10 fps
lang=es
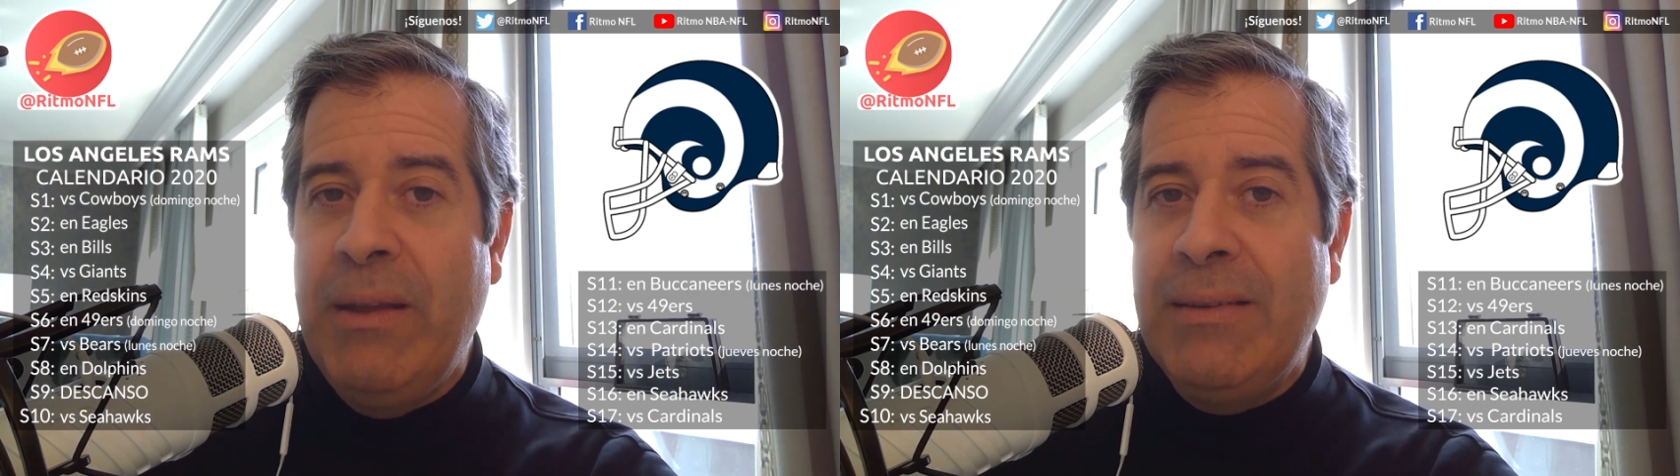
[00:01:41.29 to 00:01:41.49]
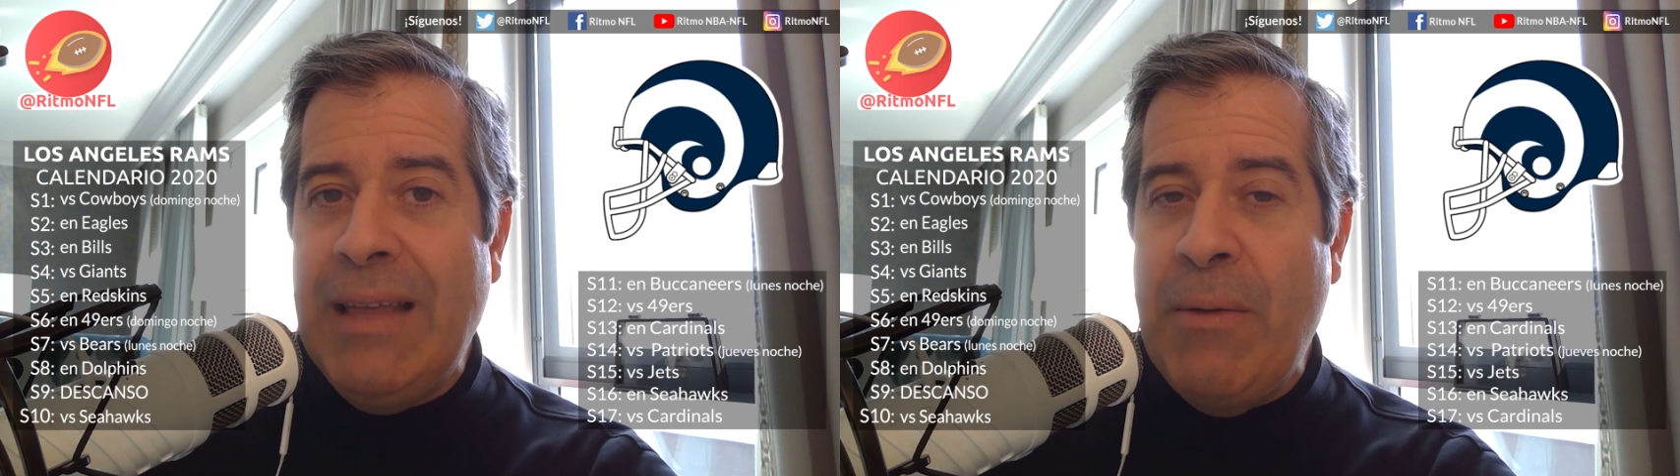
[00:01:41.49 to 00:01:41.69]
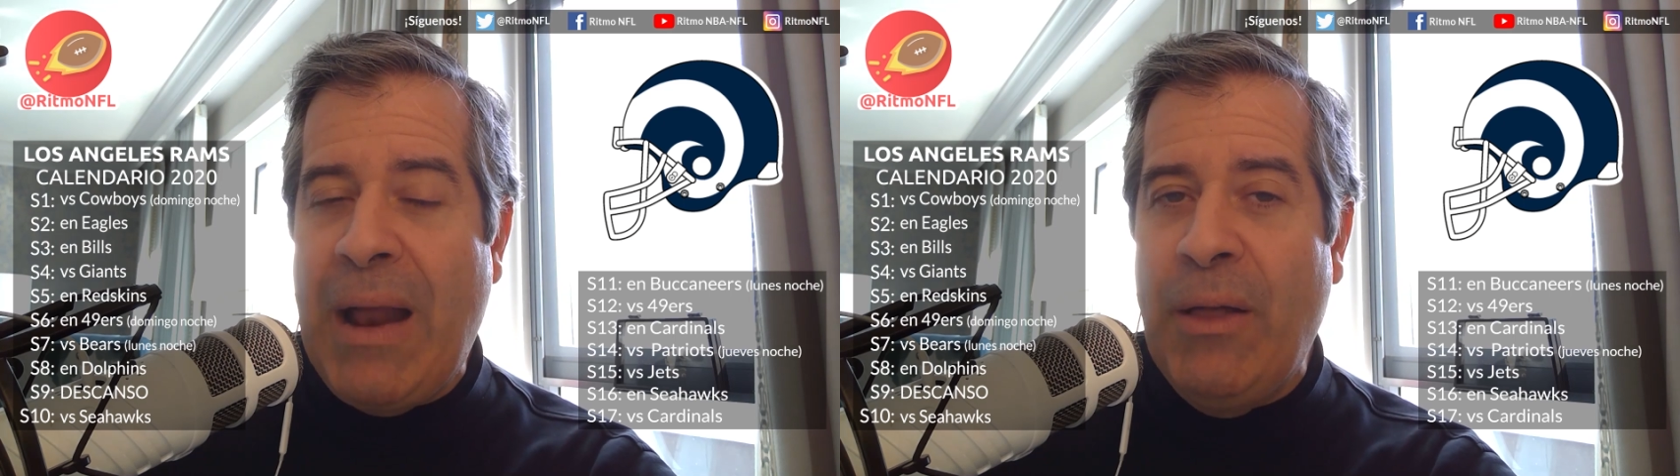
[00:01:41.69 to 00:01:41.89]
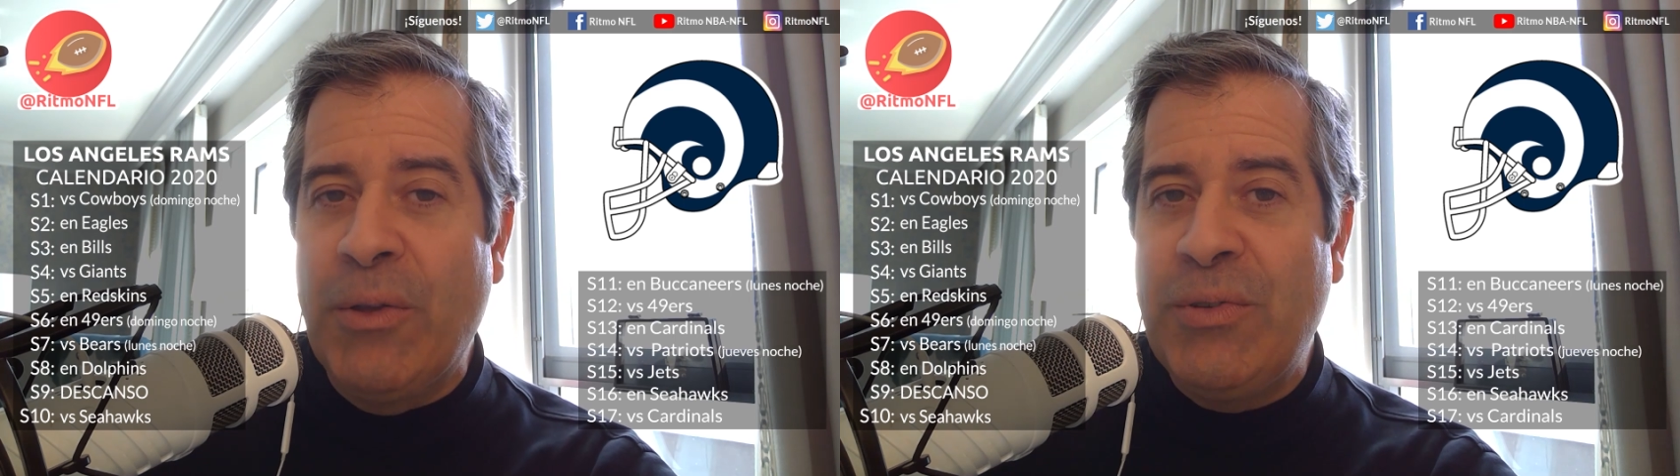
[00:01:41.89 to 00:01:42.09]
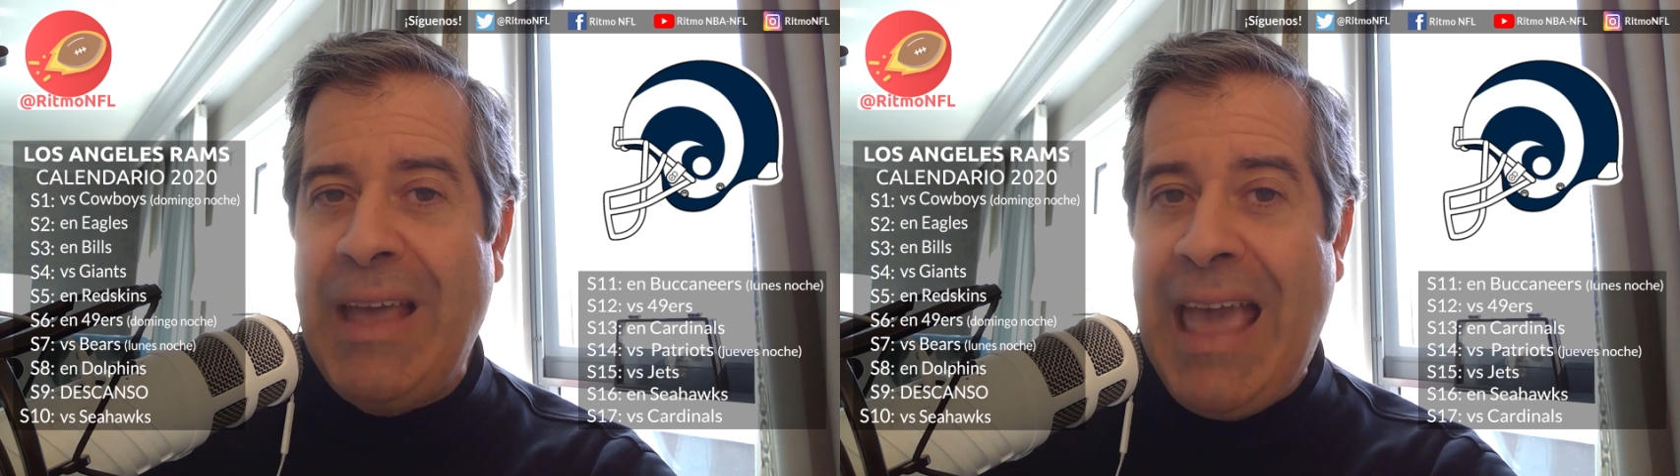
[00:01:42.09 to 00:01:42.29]

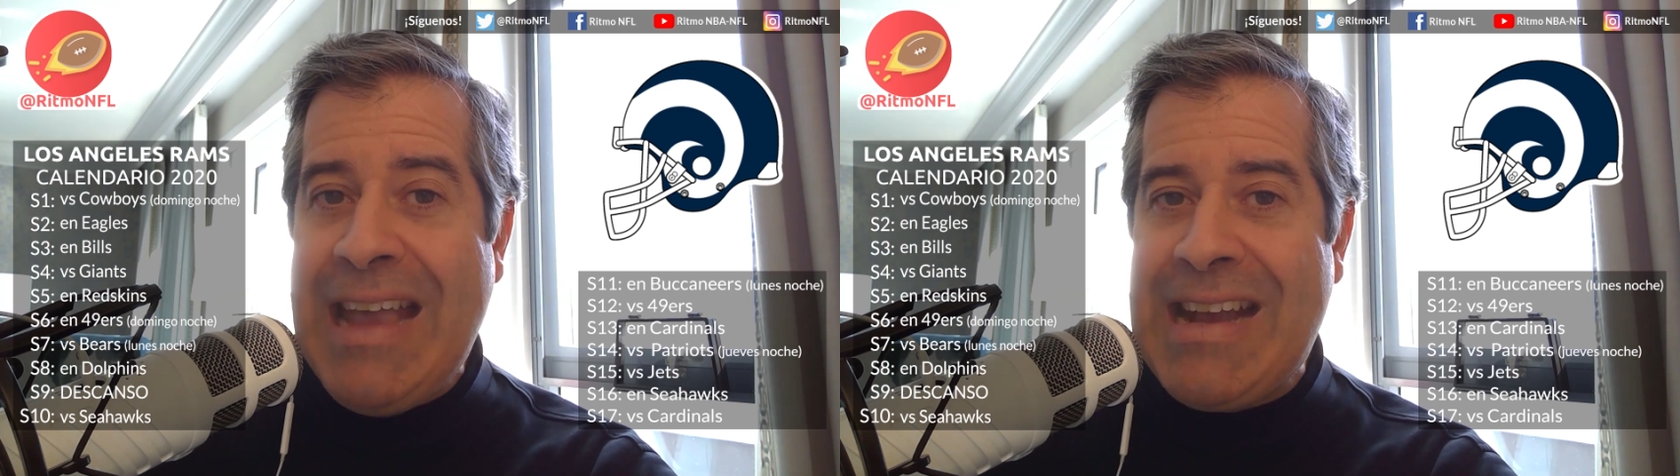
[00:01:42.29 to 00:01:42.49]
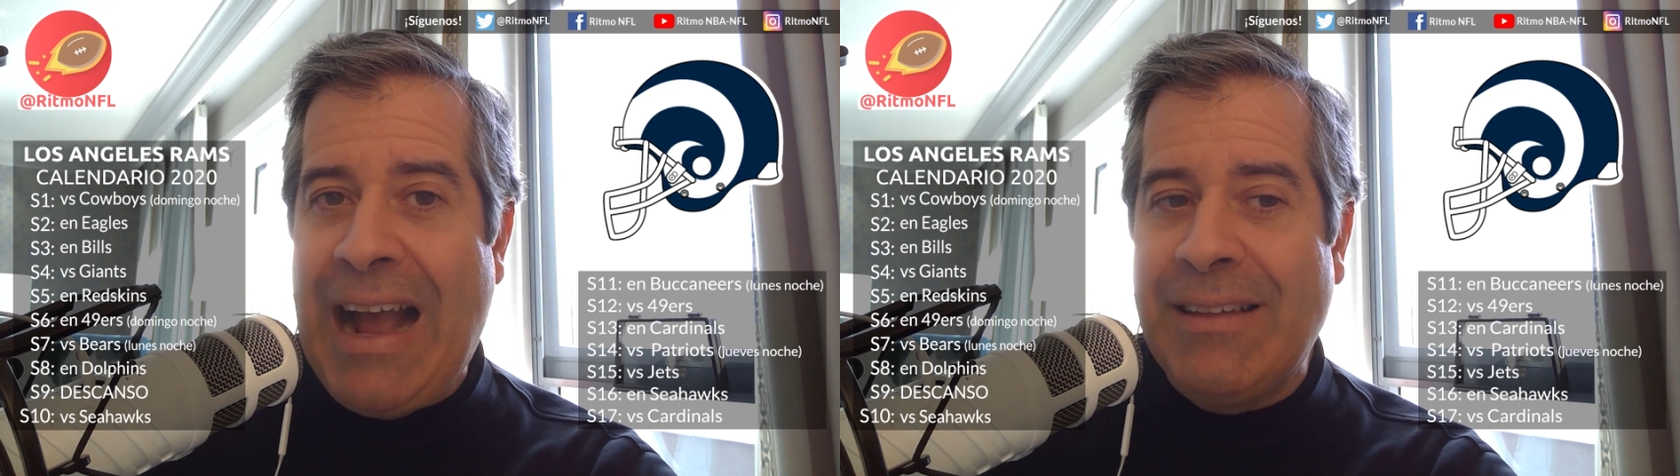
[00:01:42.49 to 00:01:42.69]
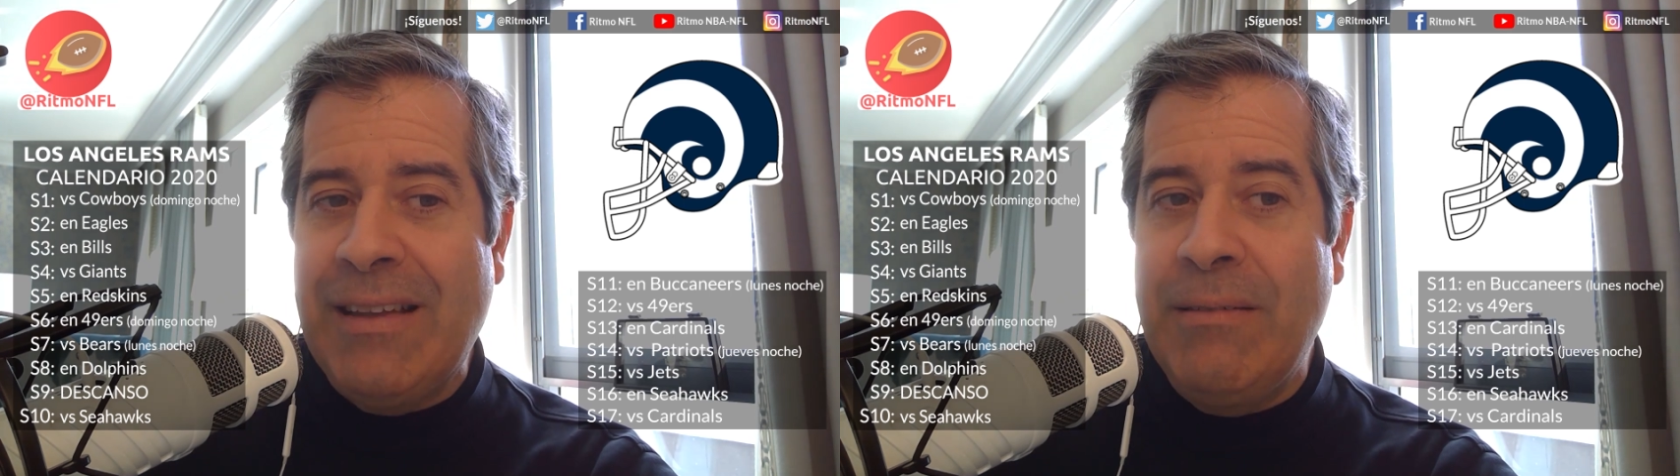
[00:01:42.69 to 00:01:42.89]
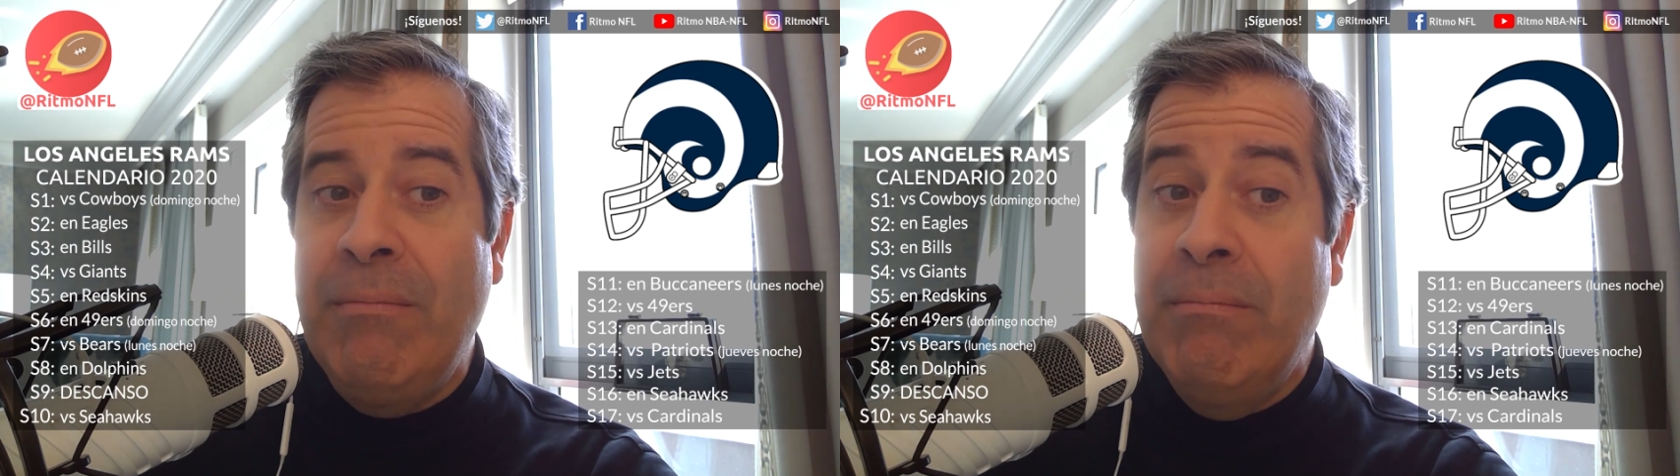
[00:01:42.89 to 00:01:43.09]
celebrados en casa.